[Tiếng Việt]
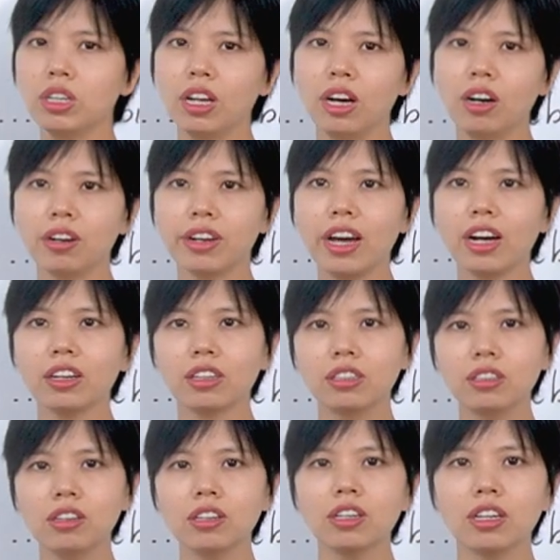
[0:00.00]
là ở đằng
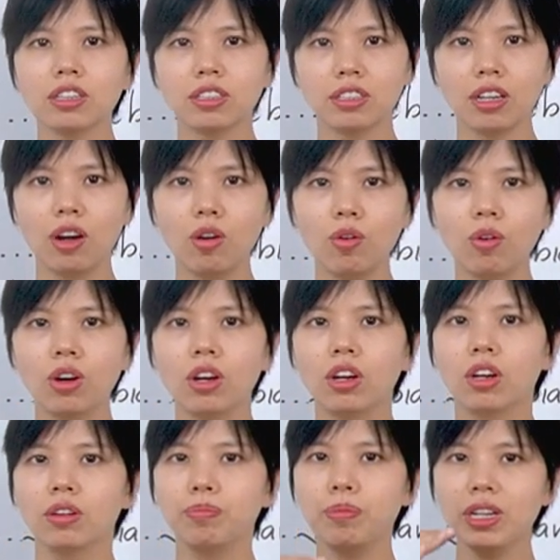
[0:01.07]
trước, đằng sau,
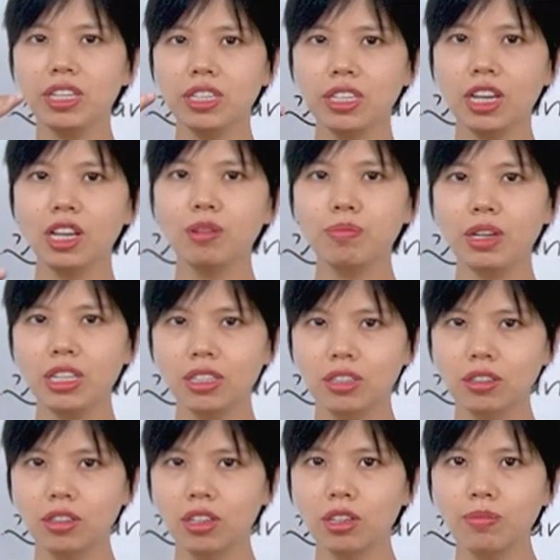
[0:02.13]
bên trên, bên
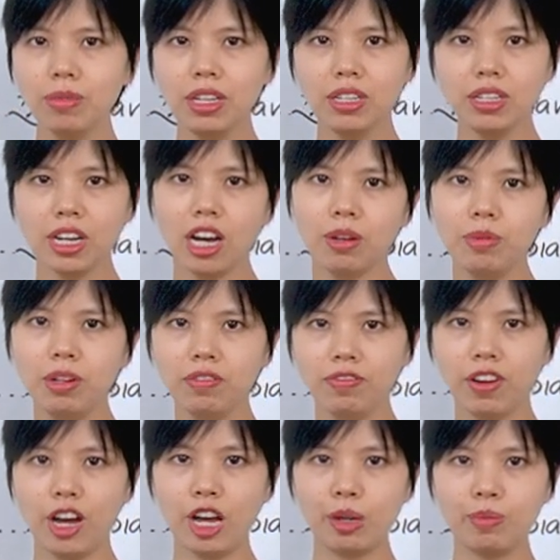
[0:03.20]
dưới, bên trái, bên
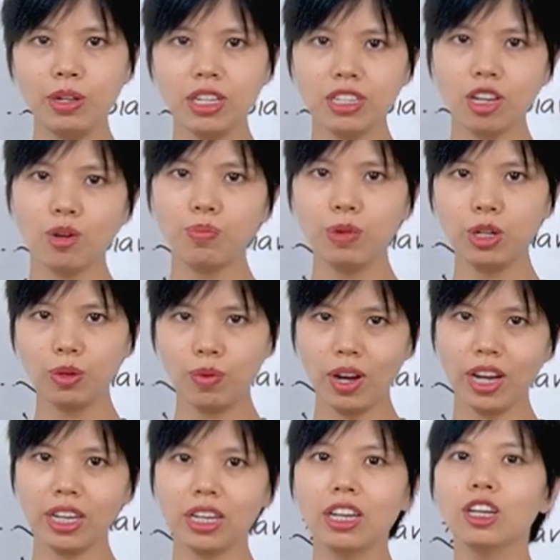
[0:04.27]
phải, bên trong, bên
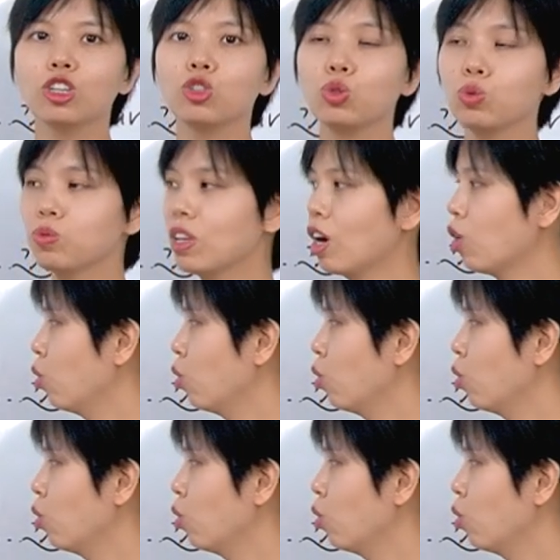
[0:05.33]
ngoài, chúng ta